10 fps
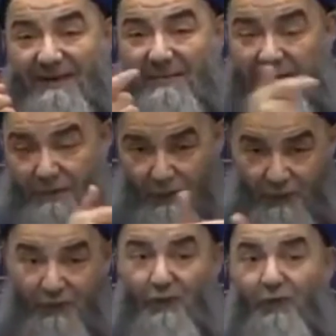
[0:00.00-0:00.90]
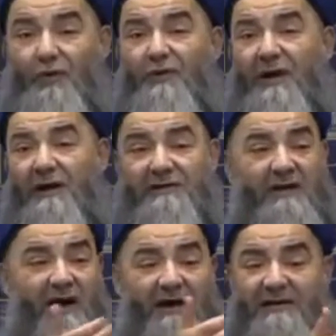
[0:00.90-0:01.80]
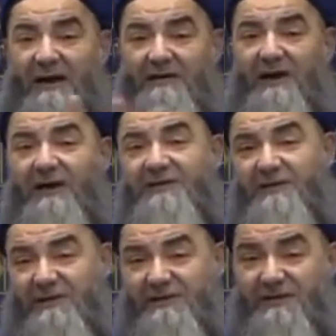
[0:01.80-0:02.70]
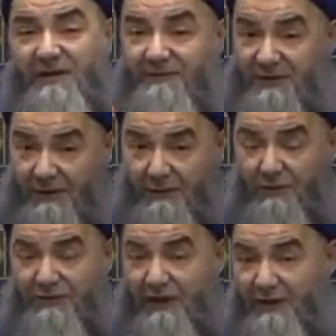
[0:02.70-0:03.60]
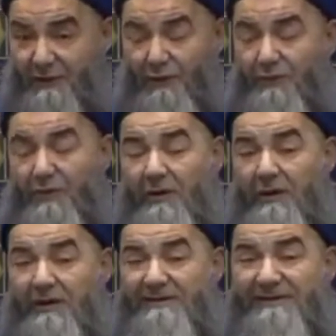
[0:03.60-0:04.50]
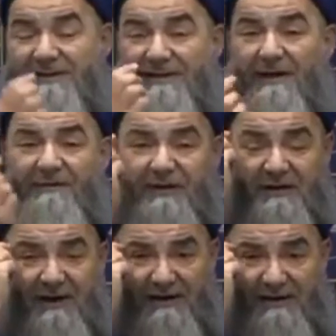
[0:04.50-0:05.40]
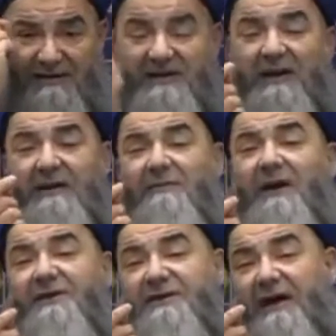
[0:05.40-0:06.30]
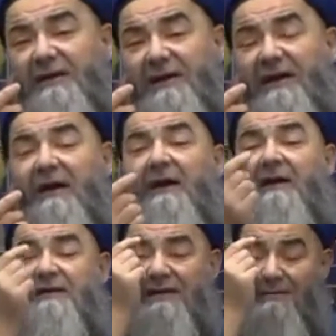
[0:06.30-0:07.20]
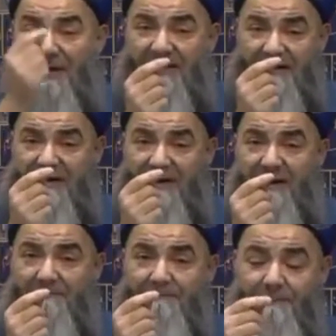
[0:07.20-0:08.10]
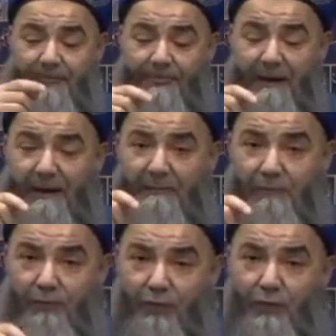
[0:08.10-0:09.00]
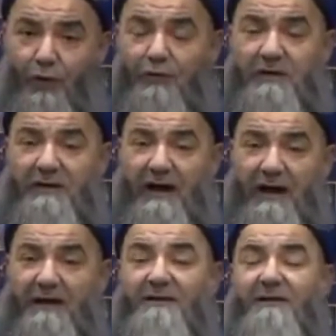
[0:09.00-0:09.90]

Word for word: Bak konuyu söylüyor yani. Şimdi ayet ayet hadis hadisi tefsir ediyor, şerh ediyor. Dinde fıkıh yani ince ilimler ihsan eder. Demek ki bu noktada